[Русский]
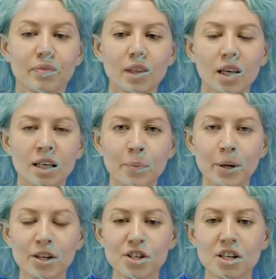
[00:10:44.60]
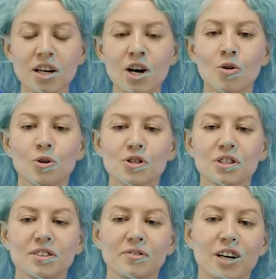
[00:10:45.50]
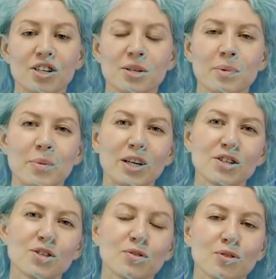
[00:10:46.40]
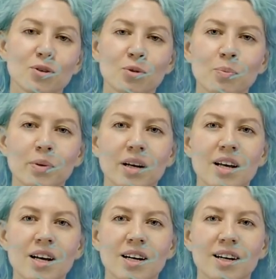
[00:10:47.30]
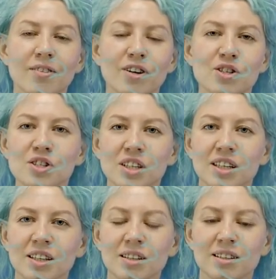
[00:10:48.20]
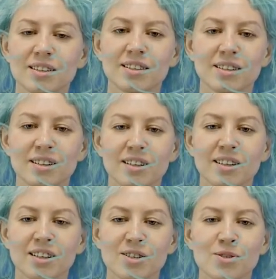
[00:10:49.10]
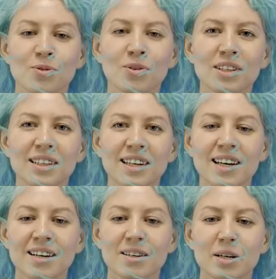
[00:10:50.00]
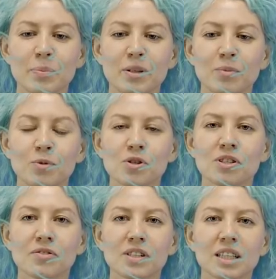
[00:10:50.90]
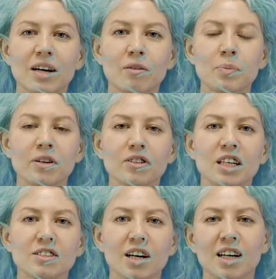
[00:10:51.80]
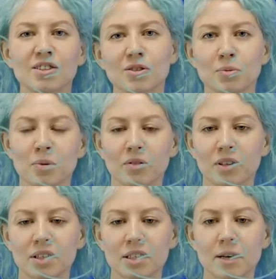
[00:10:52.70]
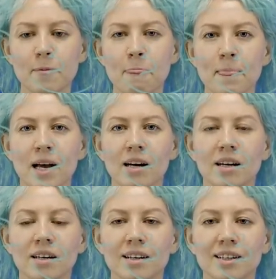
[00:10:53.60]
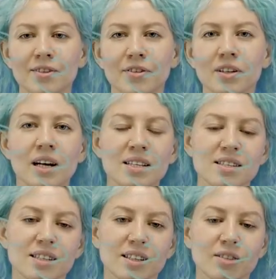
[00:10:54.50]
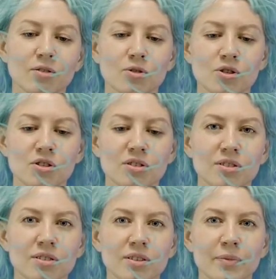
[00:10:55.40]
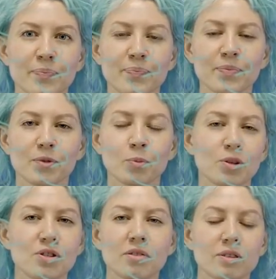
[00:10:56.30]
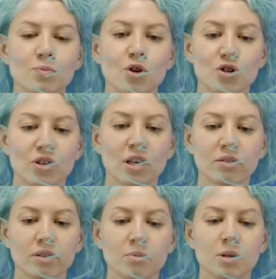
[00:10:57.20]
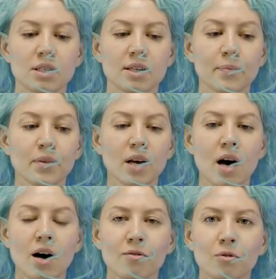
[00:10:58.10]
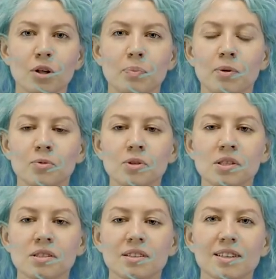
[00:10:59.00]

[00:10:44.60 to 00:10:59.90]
И опять же, очень важный момент, что в группе э, ваш скилл э, растет, потому что всегда, во-первых, есть какая-то супервизия. А, на фрилансе это очень ну, почти невозможно да, этого добиться. Вот, плюс, а,